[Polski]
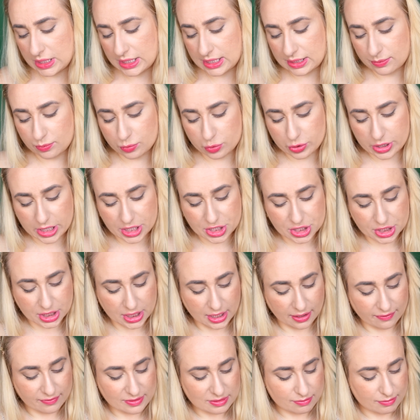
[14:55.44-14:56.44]
Unique Brush
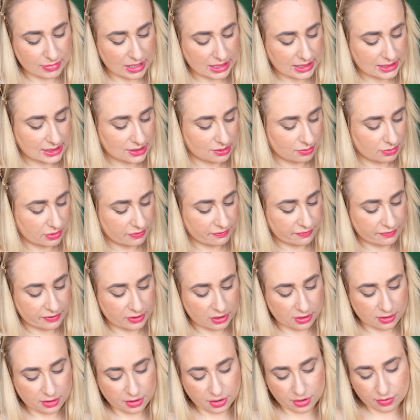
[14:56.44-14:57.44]
Gives Maximum
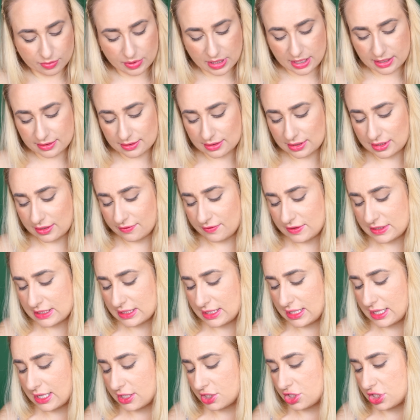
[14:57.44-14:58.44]
Volume and Lifts
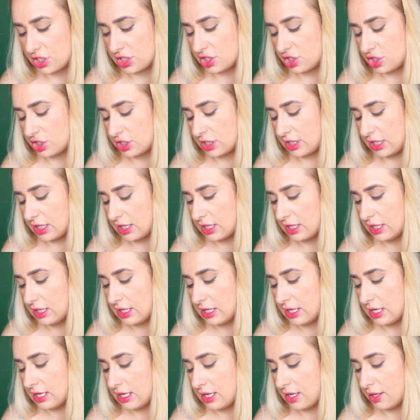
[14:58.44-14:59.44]
Lashes, czyli
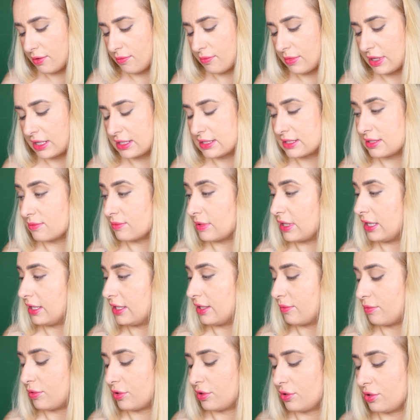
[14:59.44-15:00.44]

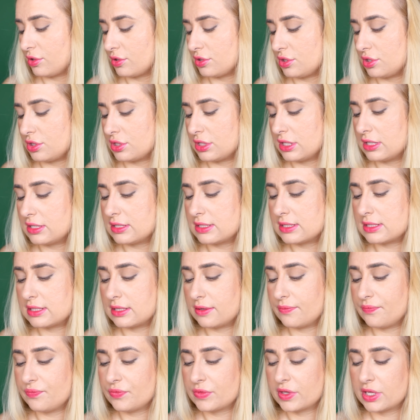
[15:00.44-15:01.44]
maksymalnie podnosi
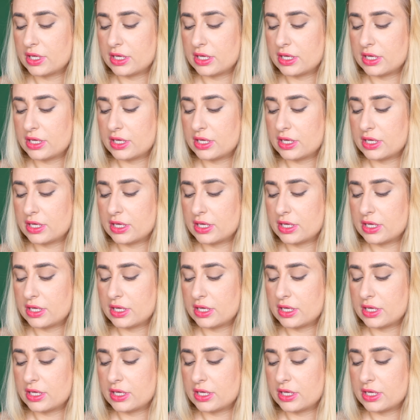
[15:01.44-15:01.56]
rzęsy.